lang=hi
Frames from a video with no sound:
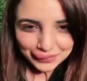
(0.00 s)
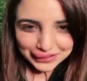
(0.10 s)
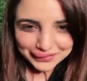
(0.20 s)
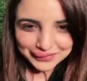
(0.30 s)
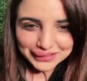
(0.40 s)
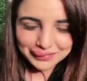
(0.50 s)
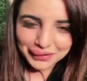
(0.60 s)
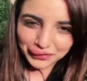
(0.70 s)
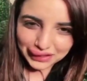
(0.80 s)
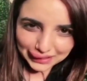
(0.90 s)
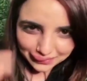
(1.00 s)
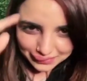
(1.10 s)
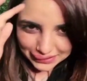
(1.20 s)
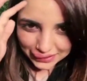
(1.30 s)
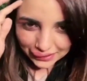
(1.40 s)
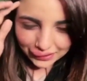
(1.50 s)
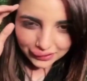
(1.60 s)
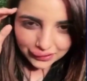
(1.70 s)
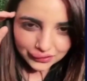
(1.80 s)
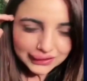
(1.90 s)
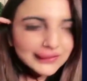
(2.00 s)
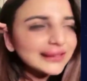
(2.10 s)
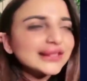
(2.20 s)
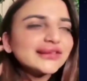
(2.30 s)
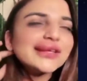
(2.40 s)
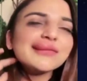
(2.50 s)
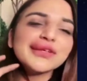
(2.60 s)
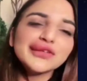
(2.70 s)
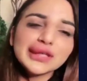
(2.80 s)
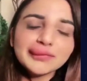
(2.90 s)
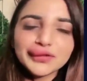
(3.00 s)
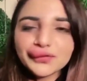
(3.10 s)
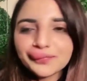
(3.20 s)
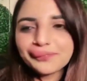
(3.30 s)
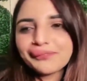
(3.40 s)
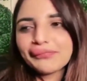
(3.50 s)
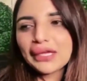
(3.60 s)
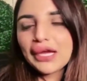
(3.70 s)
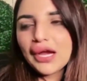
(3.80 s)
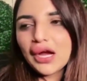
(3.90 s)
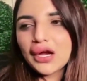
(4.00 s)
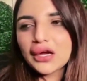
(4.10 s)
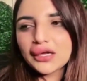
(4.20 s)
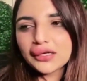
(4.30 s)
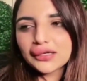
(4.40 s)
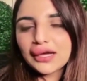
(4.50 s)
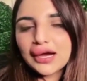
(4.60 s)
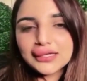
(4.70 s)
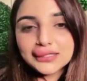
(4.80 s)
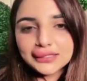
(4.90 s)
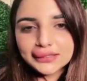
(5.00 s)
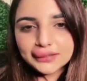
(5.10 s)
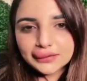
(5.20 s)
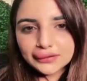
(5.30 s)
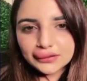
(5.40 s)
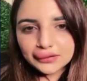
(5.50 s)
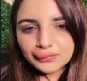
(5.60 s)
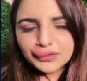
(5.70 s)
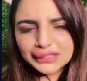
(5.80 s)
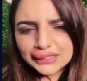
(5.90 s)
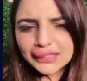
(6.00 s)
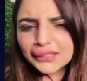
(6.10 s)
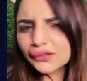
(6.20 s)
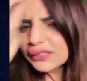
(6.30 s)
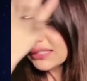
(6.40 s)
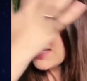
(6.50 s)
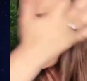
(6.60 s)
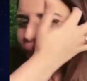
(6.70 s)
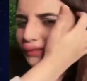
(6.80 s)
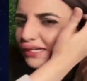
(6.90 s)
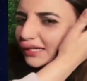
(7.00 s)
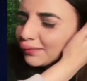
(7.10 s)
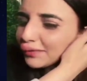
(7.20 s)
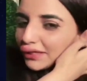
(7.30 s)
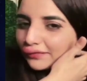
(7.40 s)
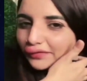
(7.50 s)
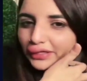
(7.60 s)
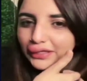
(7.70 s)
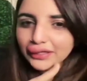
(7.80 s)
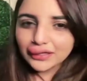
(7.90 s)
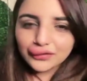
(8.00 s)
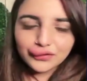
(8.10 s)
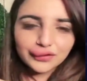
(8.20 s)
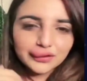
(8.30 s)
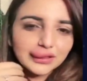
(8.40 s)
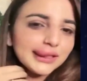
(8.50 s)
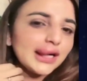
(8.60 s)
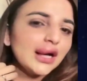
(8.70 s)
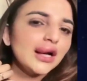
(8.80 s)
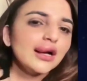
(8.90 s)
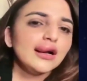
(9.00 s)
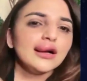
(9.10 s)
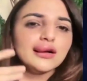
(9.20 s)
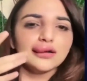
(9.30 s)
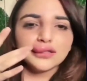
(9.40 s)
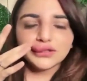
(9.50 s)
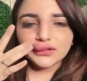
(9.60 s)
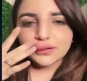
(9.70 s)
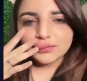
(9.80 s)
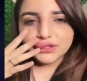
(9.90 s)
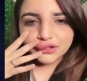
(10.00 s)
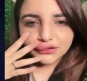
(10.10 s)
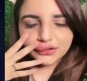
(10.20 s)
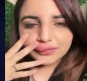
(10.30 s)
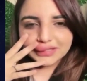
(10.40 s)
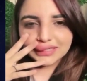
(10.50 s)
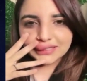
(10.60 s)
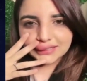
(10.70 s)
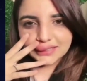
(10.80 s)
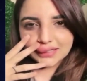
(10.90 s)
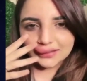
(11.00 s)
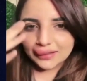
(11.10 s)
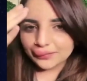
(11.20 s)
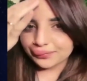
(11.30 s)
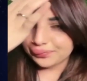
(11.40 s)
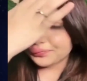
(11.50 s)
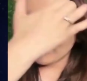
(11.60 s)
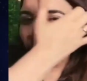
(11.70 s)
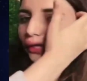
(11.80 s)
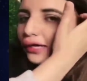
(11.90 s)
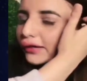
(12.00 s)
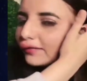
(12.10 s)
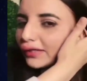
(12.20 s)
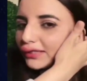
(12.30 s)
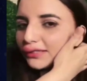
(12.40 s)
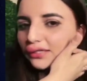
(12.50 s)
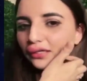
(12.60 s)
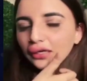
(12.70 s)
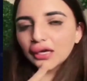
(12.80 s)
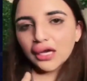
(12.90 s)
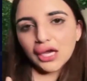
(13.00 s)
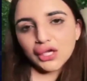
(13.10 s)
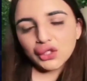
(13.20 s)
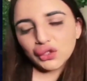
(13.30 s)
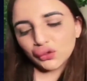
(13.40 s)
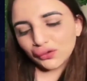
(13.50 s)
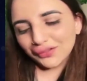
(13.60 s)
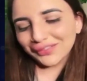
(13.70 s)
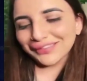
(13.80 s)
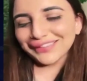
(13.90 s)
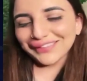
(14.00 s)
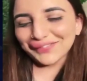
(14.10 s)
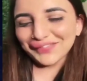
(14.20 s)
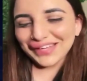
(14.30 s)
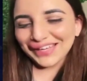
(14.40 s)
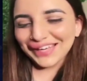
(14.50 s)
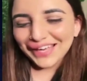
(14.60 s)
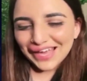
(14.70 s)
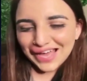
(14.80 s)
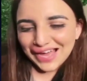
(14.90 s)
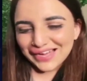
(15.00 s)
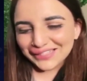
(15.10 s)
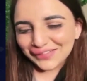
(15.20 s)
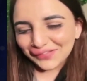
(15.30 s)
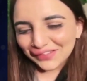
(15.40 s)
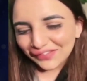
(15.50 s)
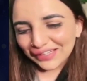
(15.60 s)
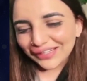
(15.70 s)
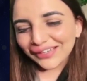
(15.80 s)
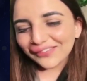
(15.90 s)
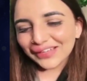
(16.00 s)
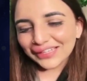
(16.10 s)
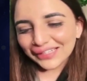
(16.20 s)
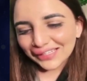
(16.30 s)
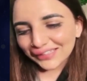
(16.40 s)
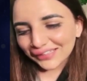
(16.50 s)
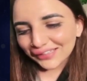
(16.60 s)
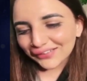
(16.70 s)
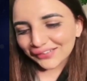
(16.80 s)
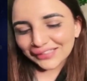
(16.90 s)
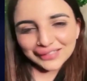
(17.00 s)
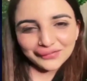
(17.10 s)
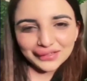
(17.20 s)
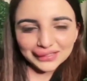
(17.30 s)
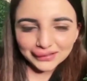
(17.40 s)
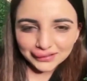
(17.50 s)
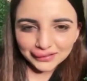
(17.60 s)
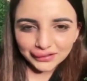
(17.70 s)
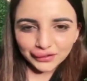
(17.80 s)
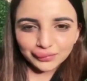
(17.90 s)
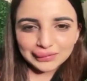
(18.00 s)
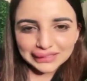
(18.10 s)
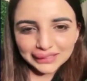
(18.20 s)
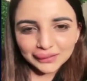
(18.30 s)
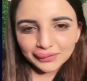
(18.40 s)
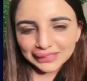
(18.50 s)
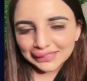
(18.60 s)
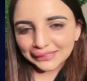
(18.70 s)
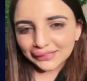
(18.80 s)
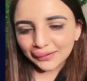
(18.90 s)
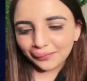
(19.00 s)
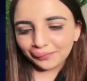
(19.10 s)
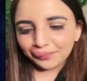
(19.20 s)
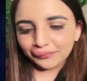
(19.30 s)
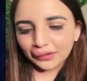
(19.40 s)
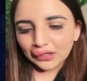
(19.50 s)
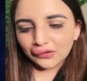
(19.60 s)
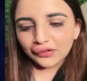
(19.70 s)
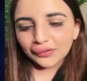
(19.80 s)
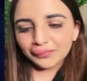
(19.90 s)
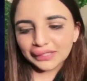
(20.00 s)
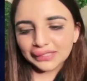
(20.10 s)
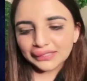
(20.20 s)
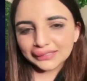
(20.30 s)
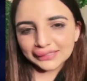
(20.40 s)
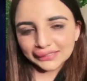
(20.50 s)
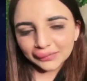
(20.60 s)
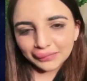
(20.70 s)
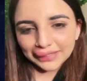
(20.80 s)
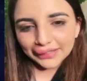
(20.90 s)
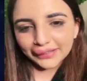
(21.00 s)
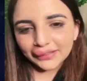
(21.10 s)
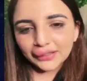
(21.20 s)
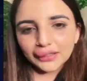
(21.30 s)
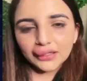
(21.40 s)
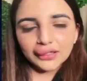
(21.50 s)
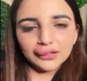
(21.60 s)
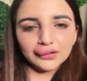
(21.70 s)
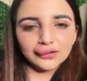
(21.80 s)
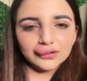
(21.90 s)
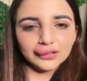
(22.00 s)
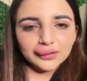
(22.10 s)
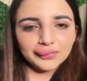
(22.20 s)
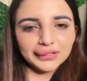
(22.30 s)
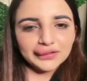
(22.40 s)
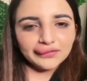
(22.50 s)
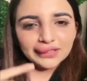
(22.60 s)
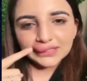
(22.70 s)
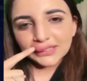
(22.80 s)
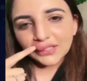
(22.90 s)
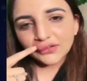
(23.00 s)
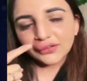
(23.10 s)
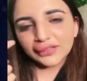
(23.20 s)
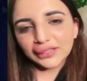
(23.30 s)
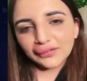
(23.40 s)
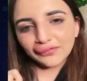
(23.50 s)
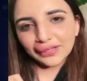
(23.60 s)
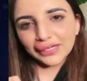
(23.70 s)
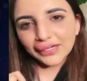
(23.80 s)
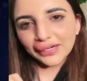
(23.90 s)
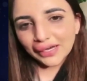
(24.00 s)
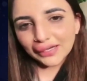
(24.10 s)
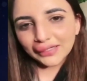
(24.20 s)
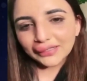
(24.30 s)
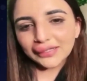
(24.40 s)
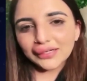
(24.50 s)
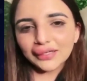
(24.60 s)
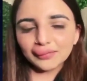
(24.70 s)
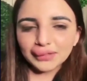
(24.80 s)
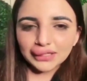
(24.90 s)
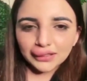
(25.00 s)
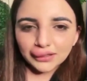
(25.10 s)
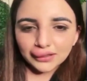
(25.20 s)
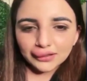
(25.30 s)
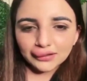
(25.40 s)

वालेकुम जी मैं हूँ हरीम शाह और इस वक्त चूँकि मैं यूके में हूँ और आज मुझे इतने दिनों से था कि मैं जाके अपना लिप फिलर कराऊँ और जो है मुझे शौक भी था इश्तियाक था कि करवाना चाहिए सो so, मैं आज अपना फिलर करवाने गई थी डॉक्टर के पास जो पीस के स्पेशलिस्ट हैं और मैं स्ट्रेचर पे लेटी और अभी वन साइड उन्होंने फिलर डाला ही था कि मेरे